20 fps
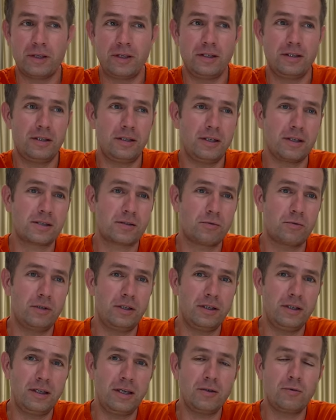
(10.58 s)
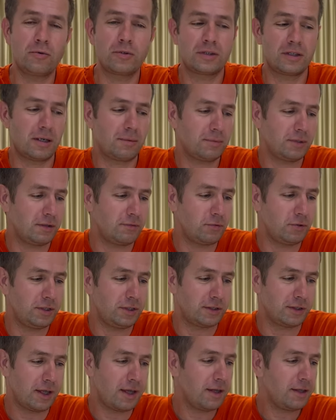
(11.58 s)
интересную линейку
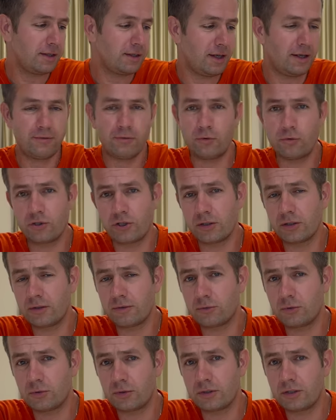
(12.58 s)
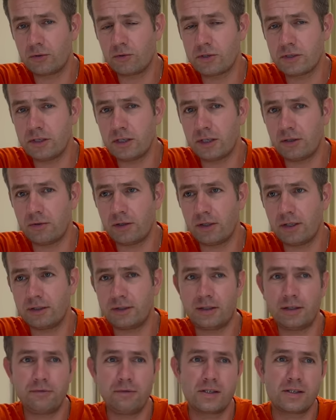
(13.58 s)
Тамновулин. Я его очень давно дегустировал.
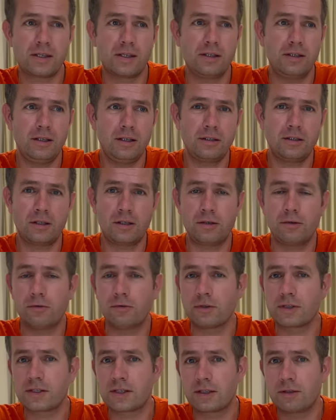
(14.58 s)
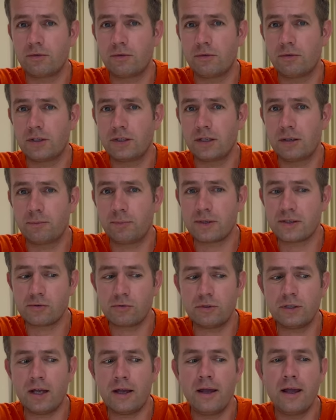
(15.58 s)
Это виски недорогого ценового
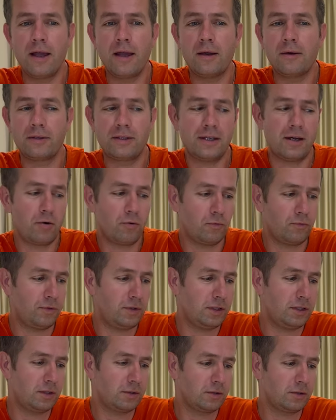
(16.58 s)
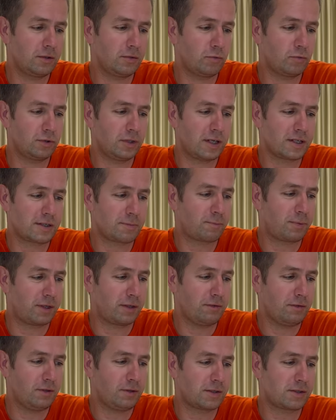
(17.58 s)
диапазона. Я увидел, у нас
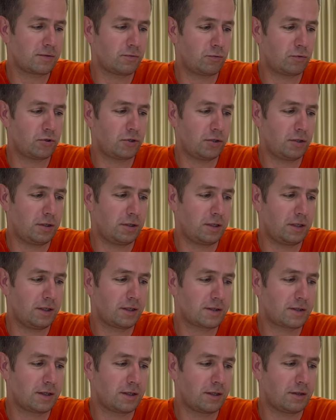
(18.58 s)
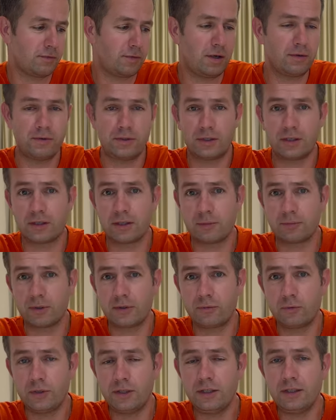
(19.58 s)
появилось очень интересные два вида
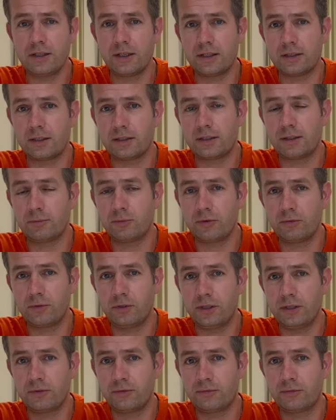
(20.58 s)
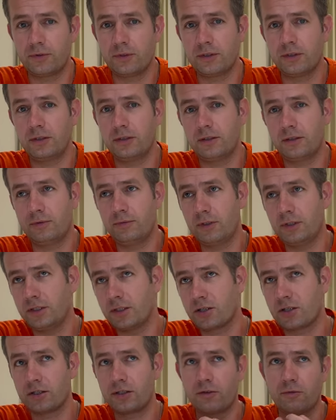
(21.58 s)
Тамновулина. Это Тамновулин, в,
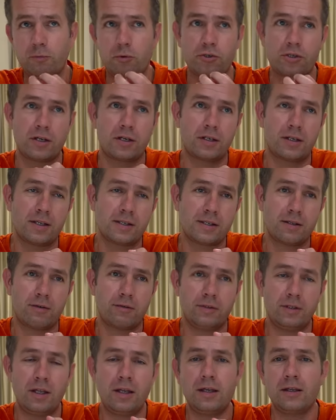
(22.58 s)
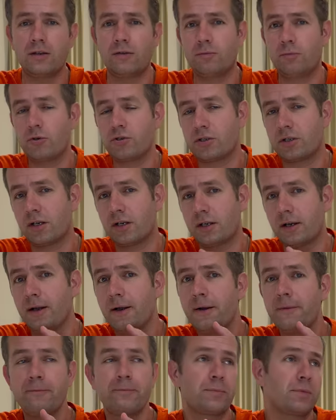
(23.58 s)
выдержанный в бочках красного вина и в бочках
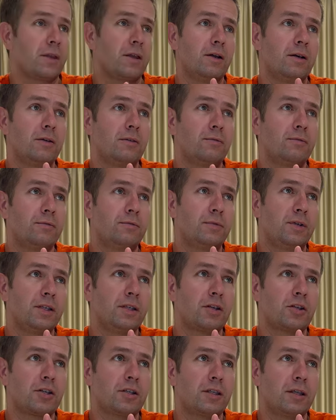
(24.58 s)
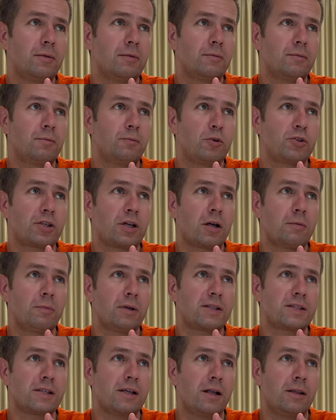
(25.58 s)
Э, выдержанные в бочках
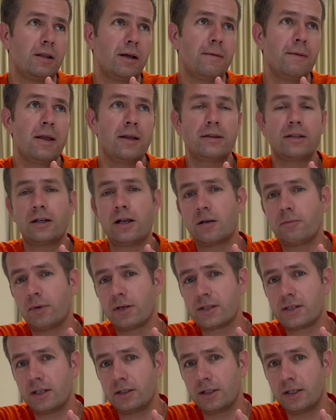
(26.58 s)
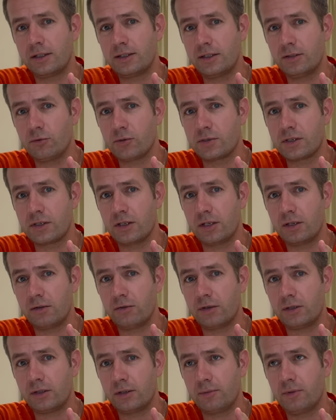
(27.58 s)
марсала. Так как марсала я
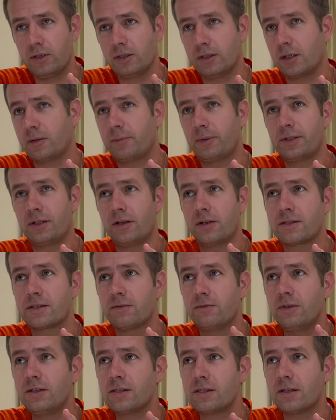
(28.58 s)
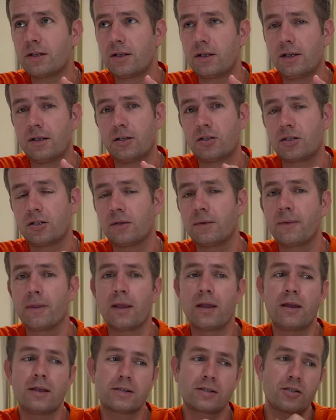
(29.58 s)
дегустировал и мне так понравился вистер, я решил
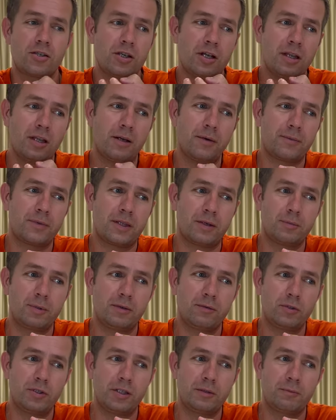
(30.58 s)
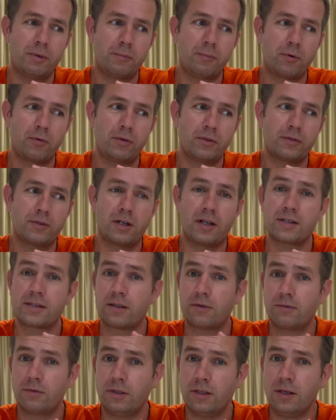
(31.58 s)
сначала там навалин попробовать в
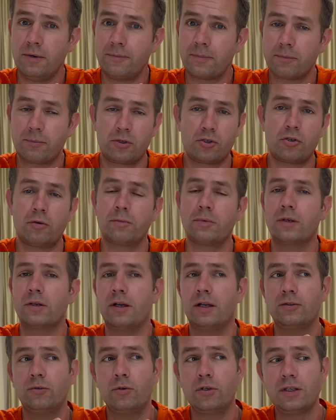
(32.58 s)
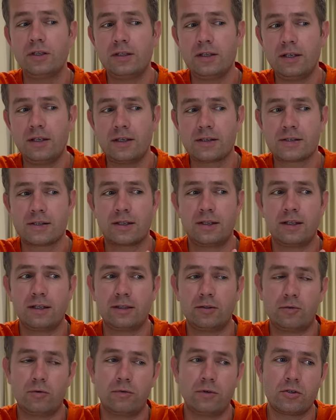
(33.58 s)
красном вине. Причем оно интересно, я
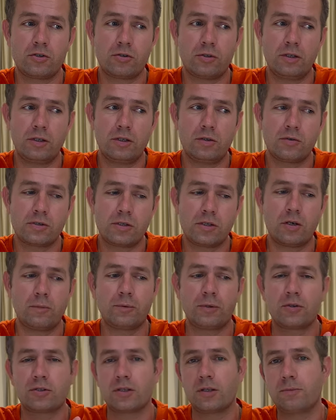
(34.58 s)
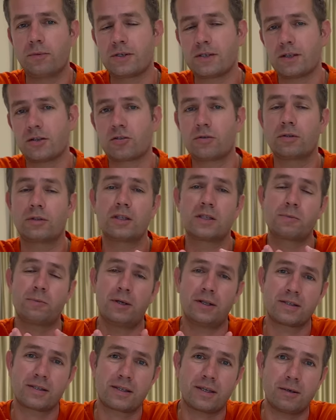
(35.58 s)
такого еще не дегустировал, потому что написано, что это
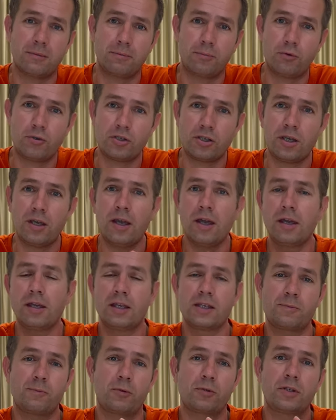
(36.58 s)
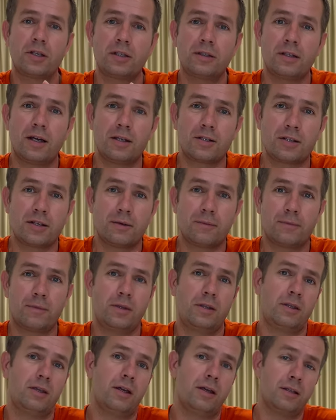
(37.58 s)
испанские бочки из-под гренажа.
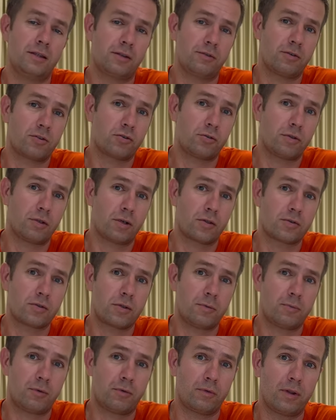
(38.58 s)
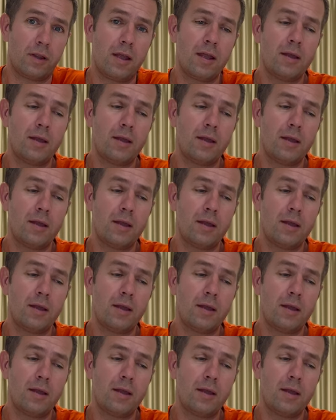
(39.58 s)
И я этого еще ни разу не пробовал.